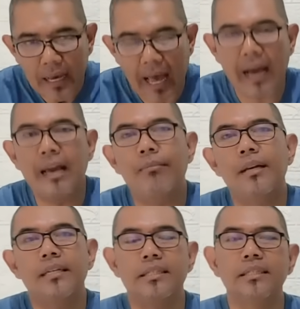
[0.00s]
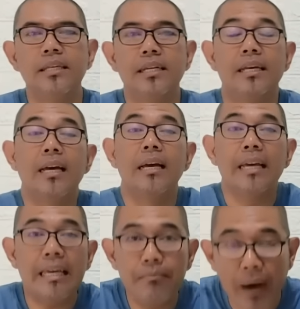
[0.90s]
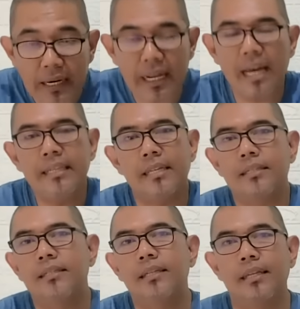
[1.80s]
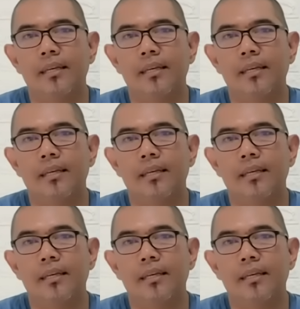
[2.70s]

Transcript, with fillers: agamanya sendiri ibadahnya sendiri.